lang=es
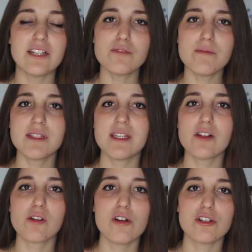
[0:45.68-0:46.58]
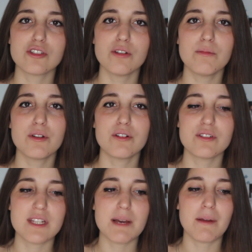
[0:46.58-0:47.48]
Es un vestido con los
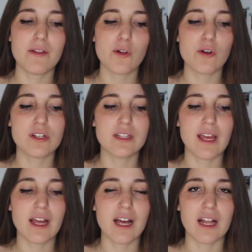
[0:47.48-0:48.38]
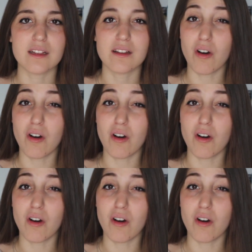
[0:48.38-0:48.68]
hombros llamado el corte cut